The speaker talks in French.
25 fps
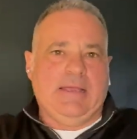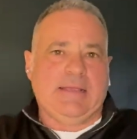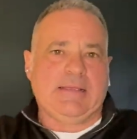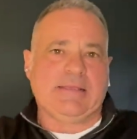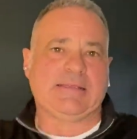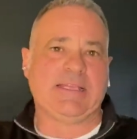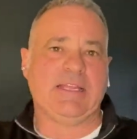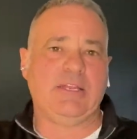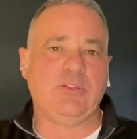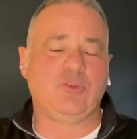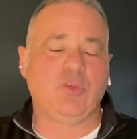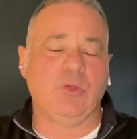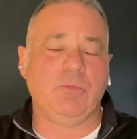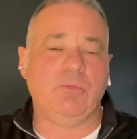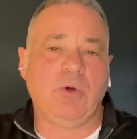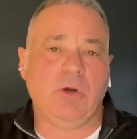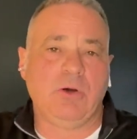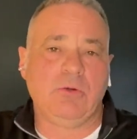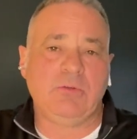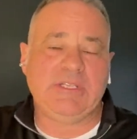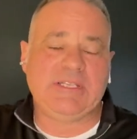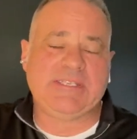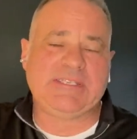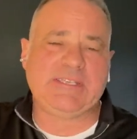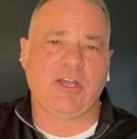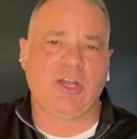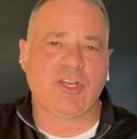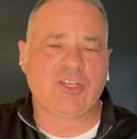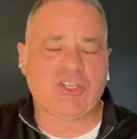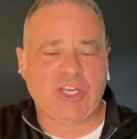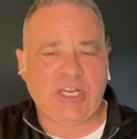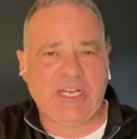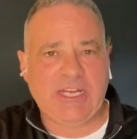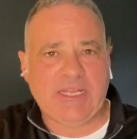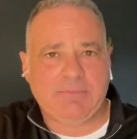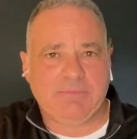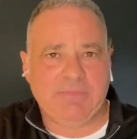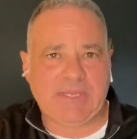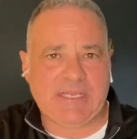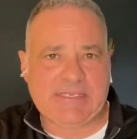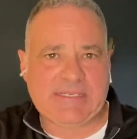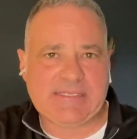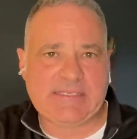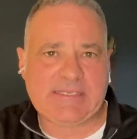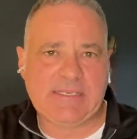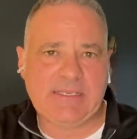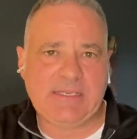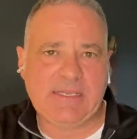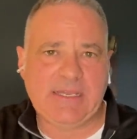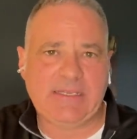Salut tout le monde, ici Rocholette.
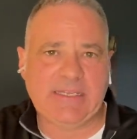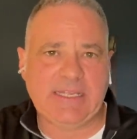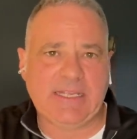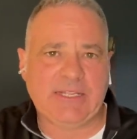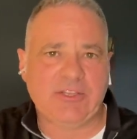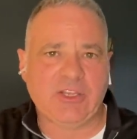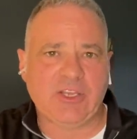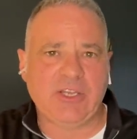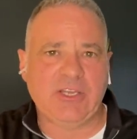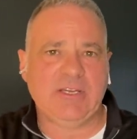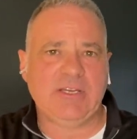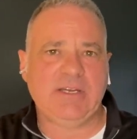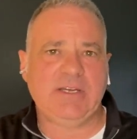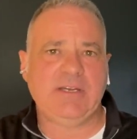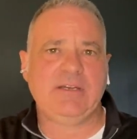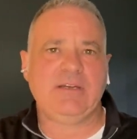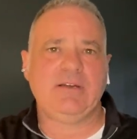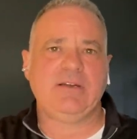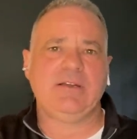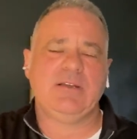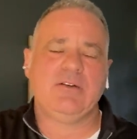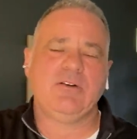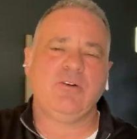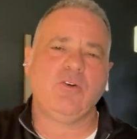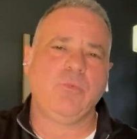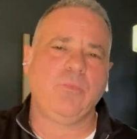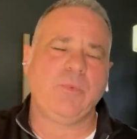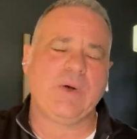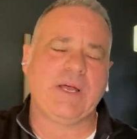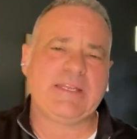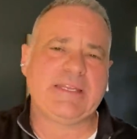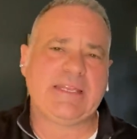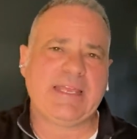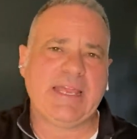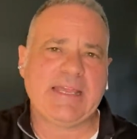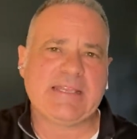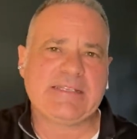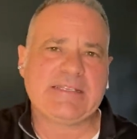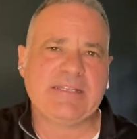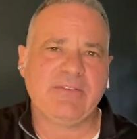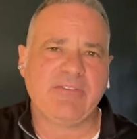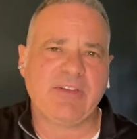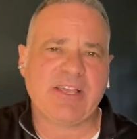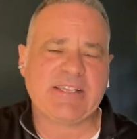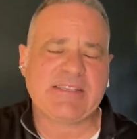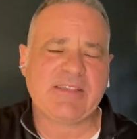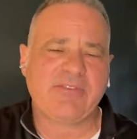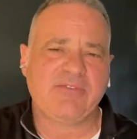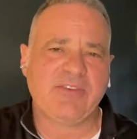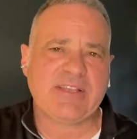Merci euh, d'être là euh, au podcast Les
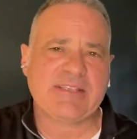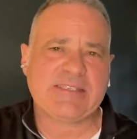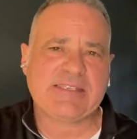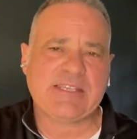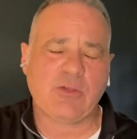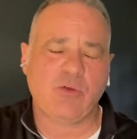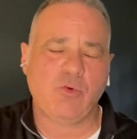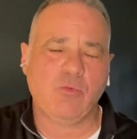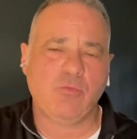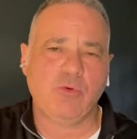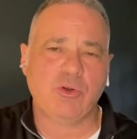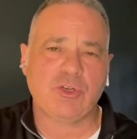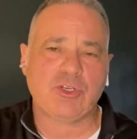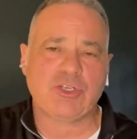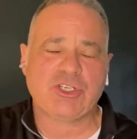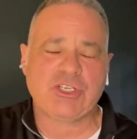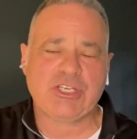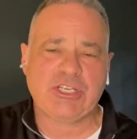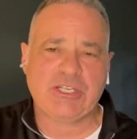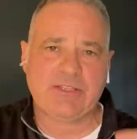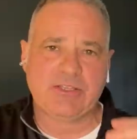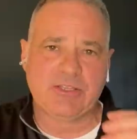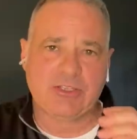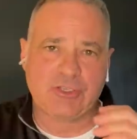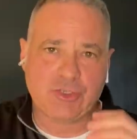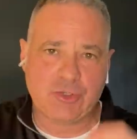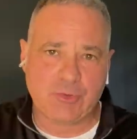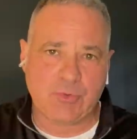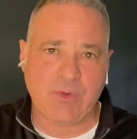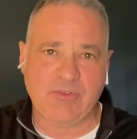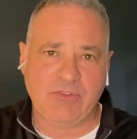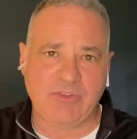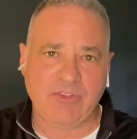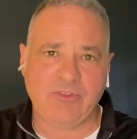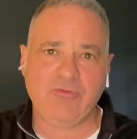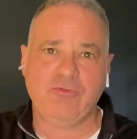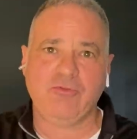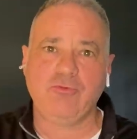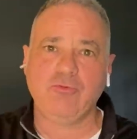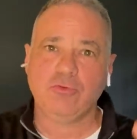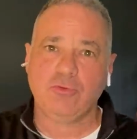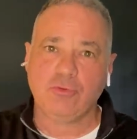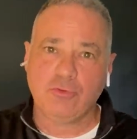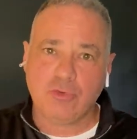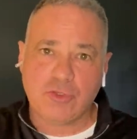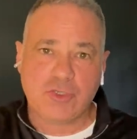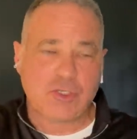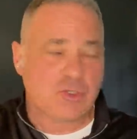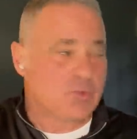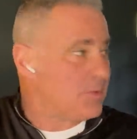vraies affaires zéro bullshit. Je suis avec vous
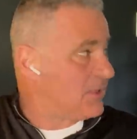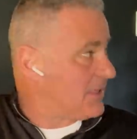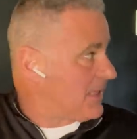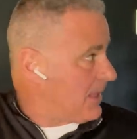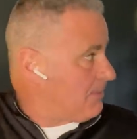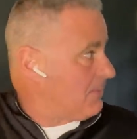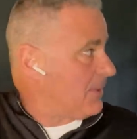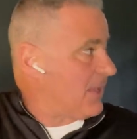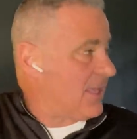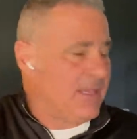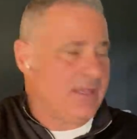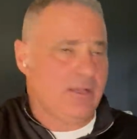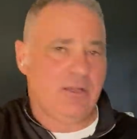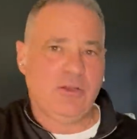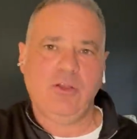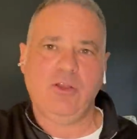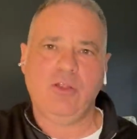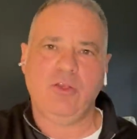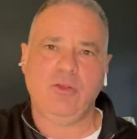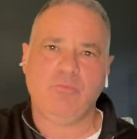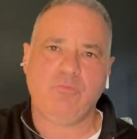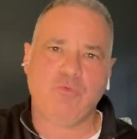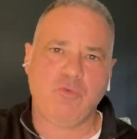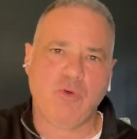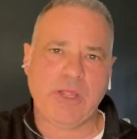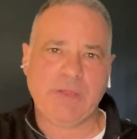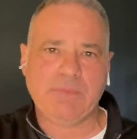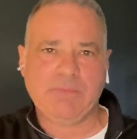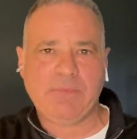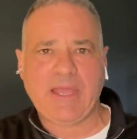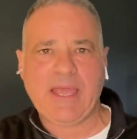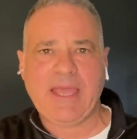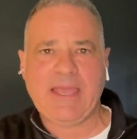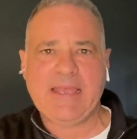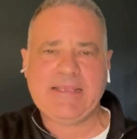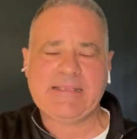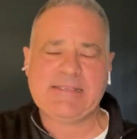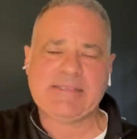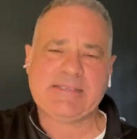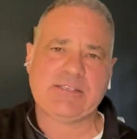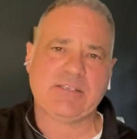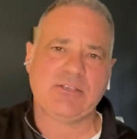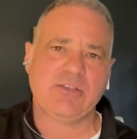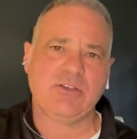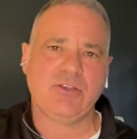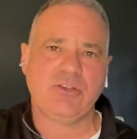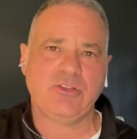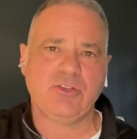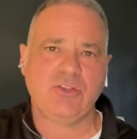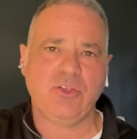tout de suite après le point de presse
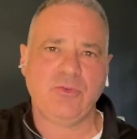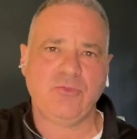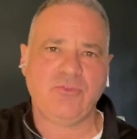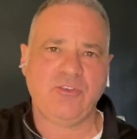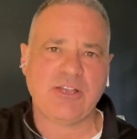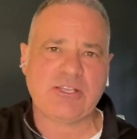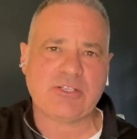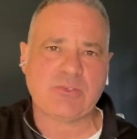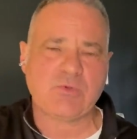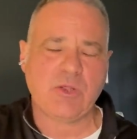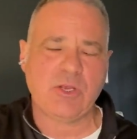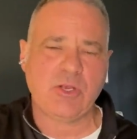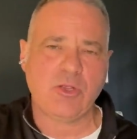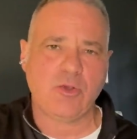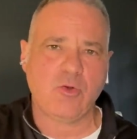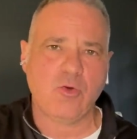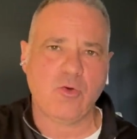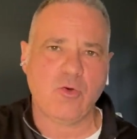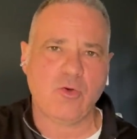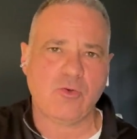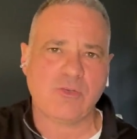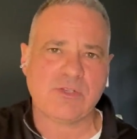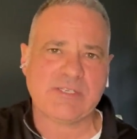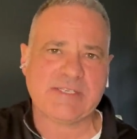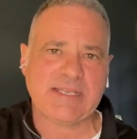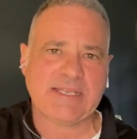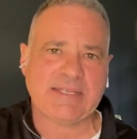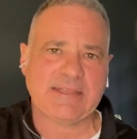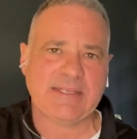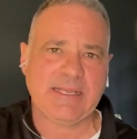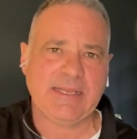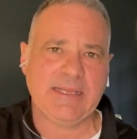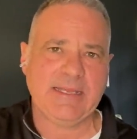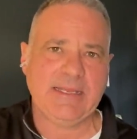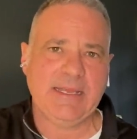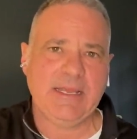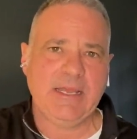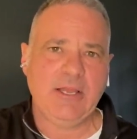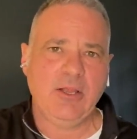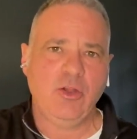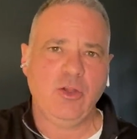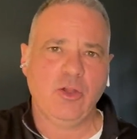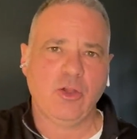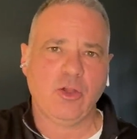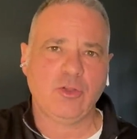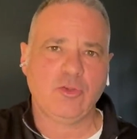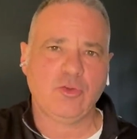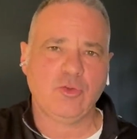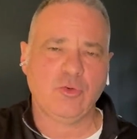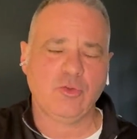euh, de François Legault concernant le
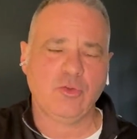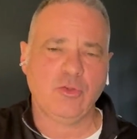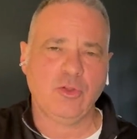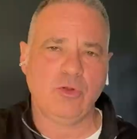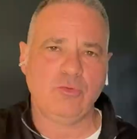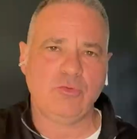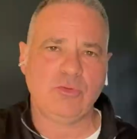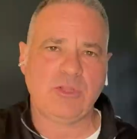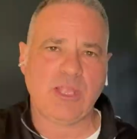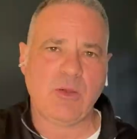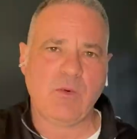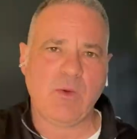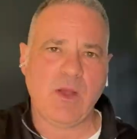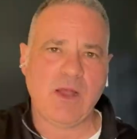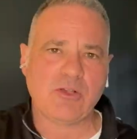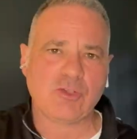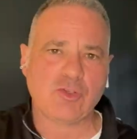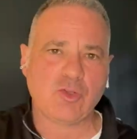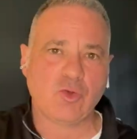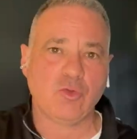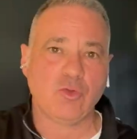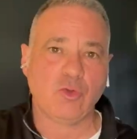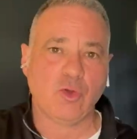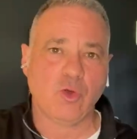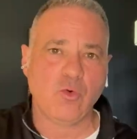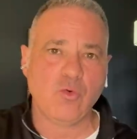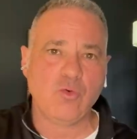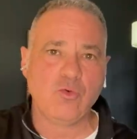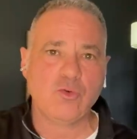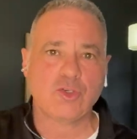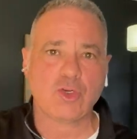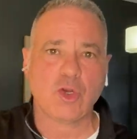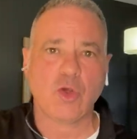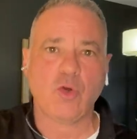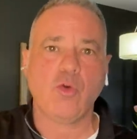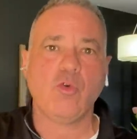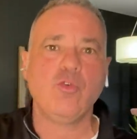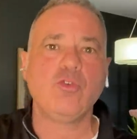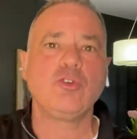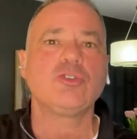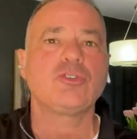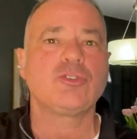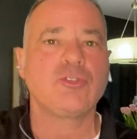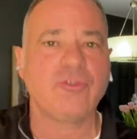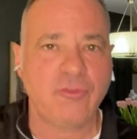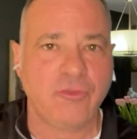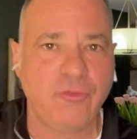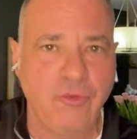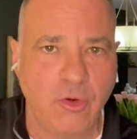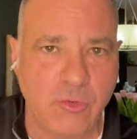retour de l'Outaouais en zone rouge, rouge
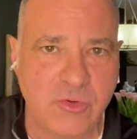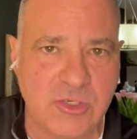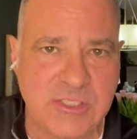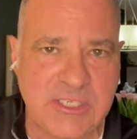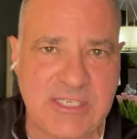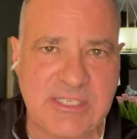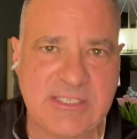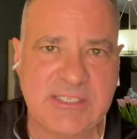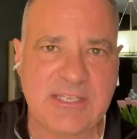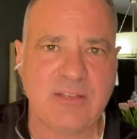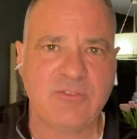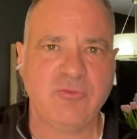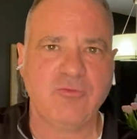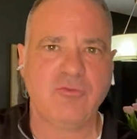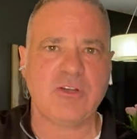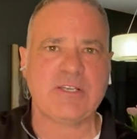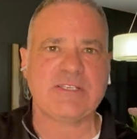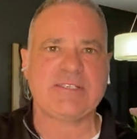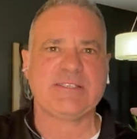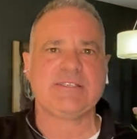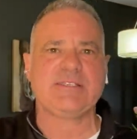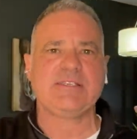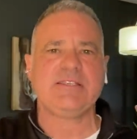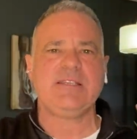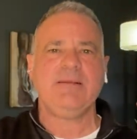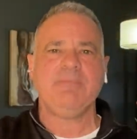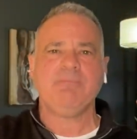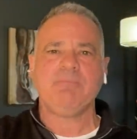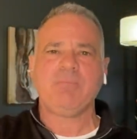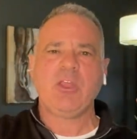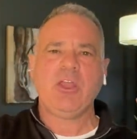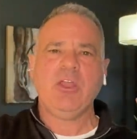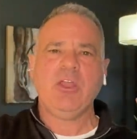foncé cette fois-ci.